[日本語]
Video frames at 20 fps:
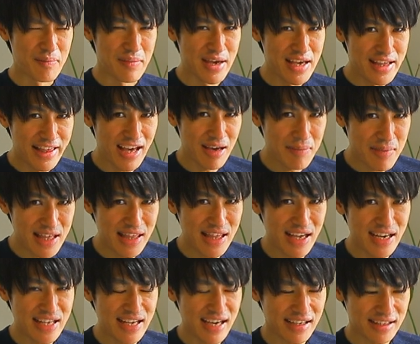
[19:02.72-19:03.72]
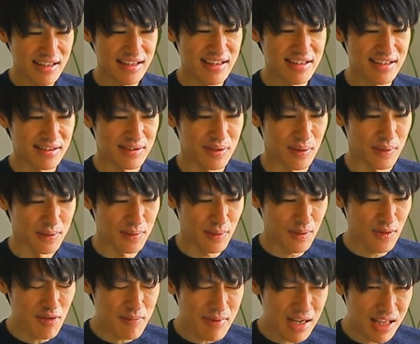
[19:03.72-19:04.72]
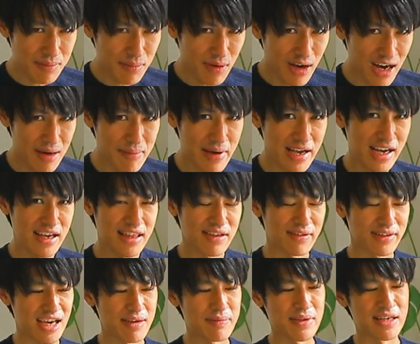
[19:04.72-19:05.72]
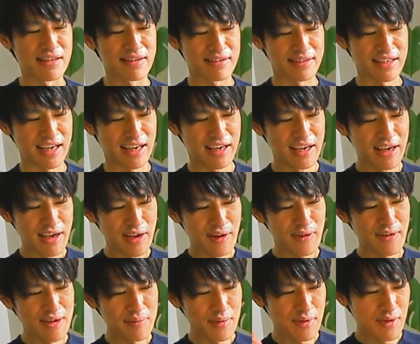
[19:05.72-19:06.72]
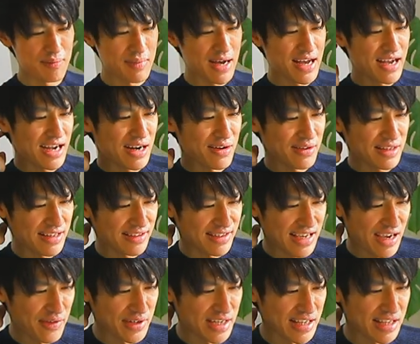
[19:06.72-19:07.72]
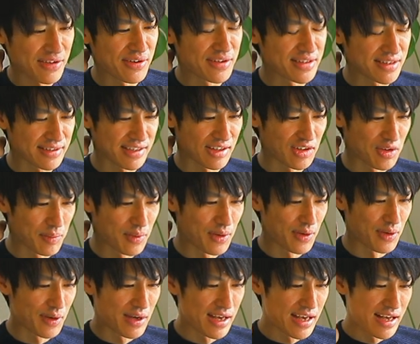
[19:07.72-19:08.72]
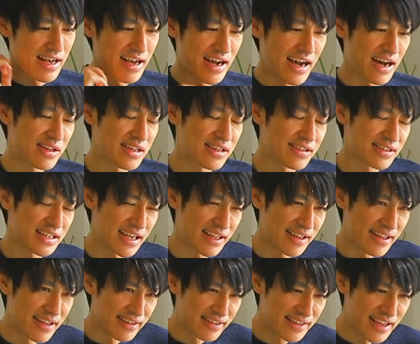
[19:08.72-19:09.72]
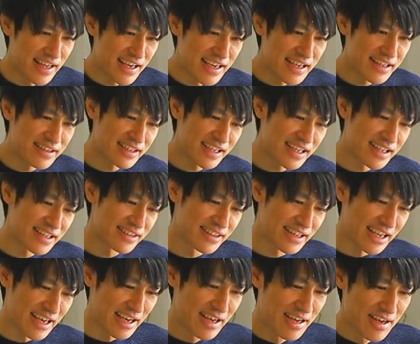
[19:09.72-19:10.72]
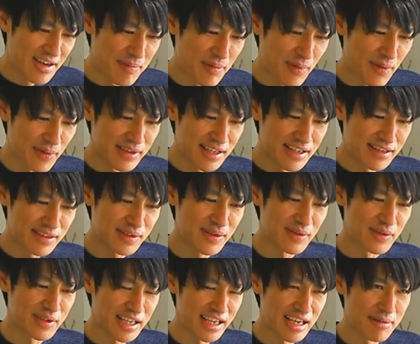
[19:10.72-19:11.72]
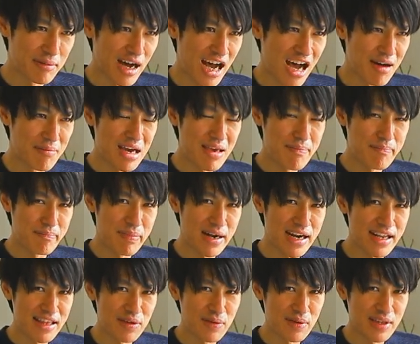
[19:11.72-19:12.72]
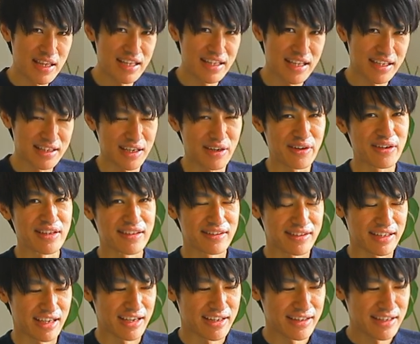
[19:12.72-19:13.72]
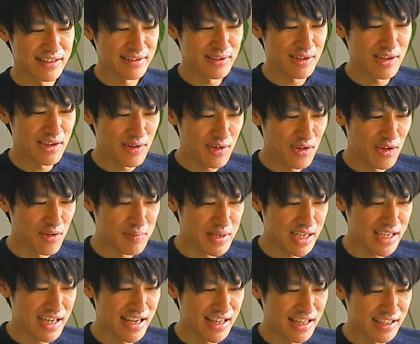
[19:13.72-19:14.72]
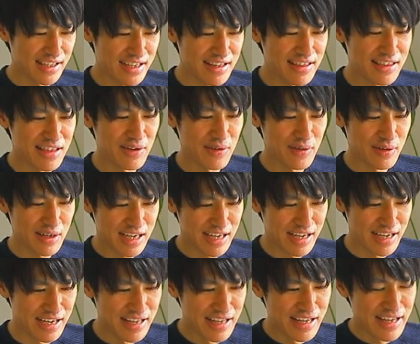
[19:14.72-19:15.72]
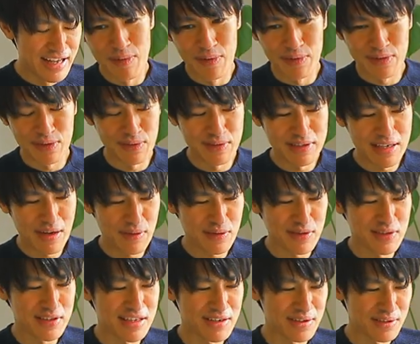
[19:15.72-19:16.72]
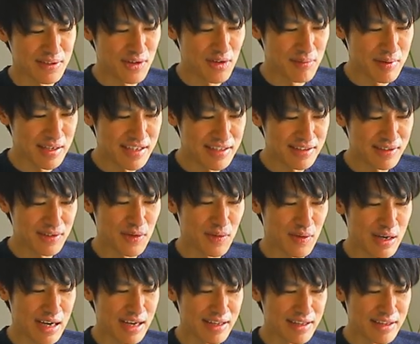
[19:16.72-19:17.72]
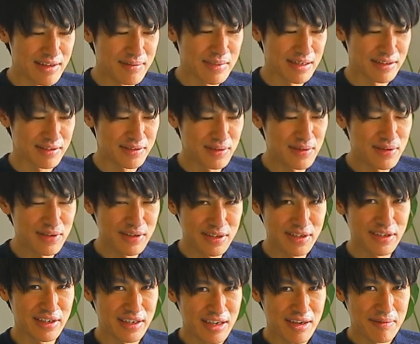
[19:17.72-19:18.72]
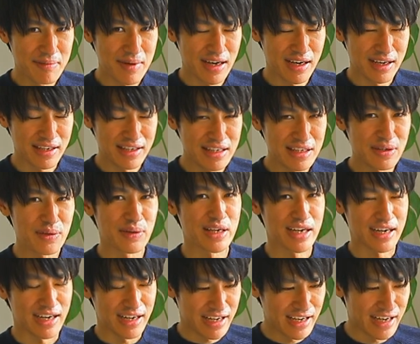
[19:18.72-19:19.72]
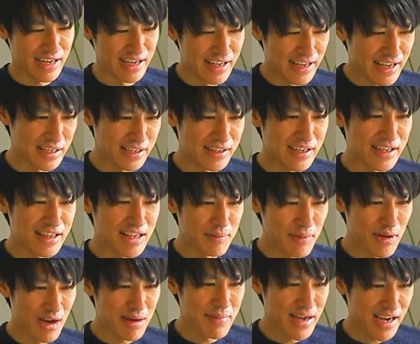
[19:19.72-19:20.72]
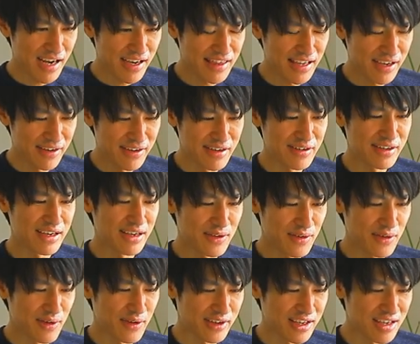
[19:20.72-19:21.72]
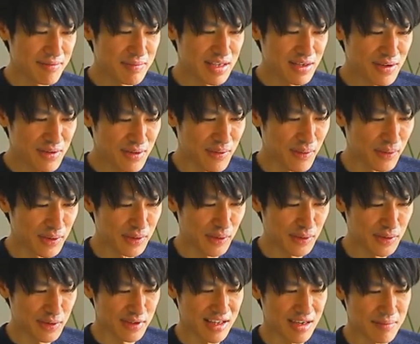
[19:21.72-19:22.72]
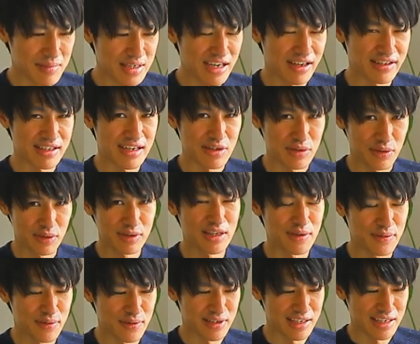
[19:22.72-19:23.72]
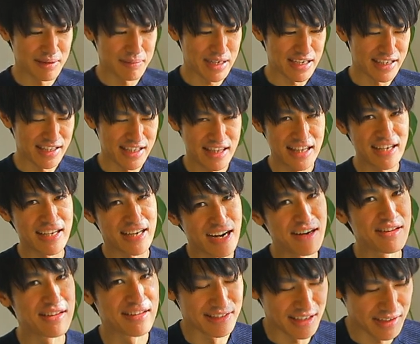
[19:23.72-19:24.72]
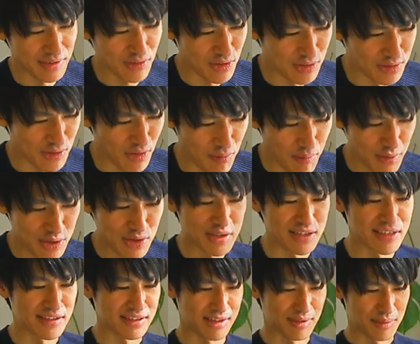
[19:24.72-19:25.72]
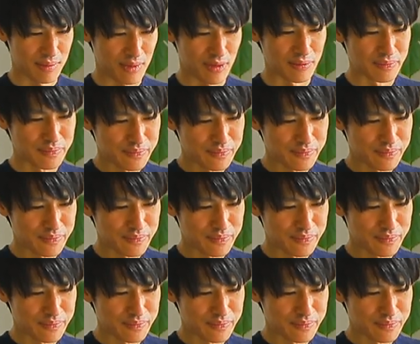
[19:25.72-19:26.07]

めちゃめちゃに優しいんですよ。どこまでも甘やかしちゃうタイプなんですね。これも漫画のね、最後に出てくるんですけども、ですね、善逸がですね、もう禰豆子にもう甘えっぱなしのシーンになってくるんですね。で、それを見かねた炭治郎が、もうそんなことしてると、禰豆子は、すごく、いい子だから、いくらでも甘やかしてくれるけど、君を男としては見なくなるよっていう風に、言ったシーンがあるんですけど、すごい面白いんですけども、